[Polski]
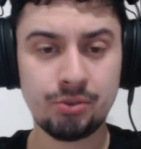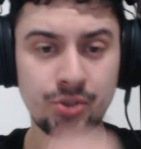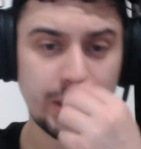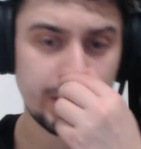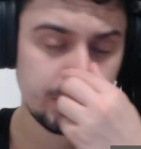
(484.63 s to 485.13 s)

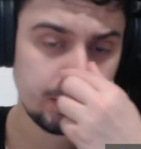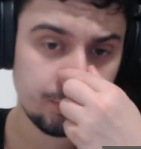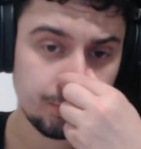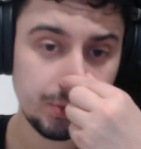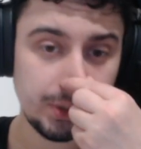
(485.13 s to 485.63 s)
czarny
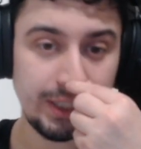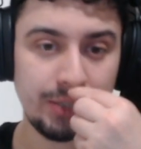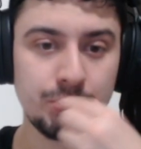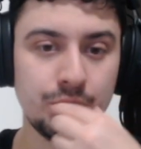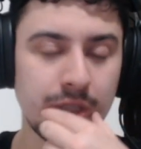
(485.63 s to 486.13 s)

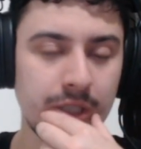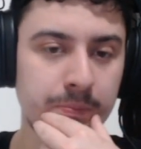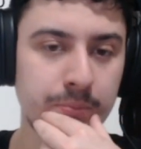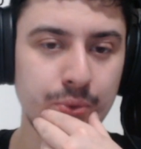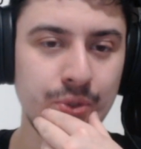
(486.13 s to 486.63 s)
uznał, że
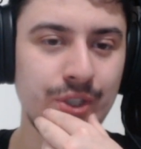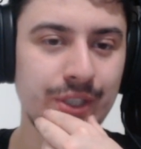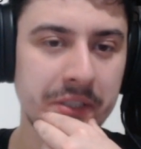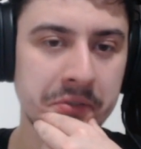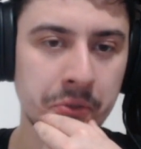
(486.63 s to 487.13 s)

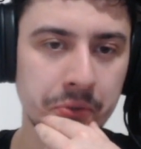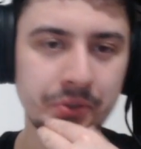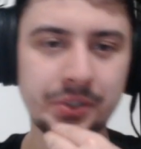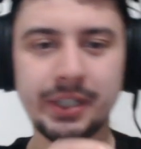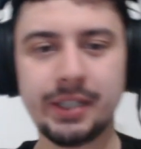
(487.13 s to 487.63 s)
pójdzie na
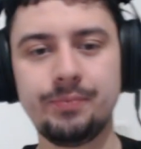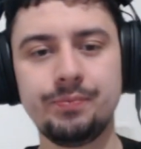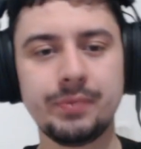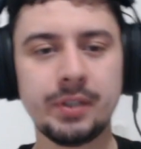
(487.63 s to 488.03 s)
kontrę.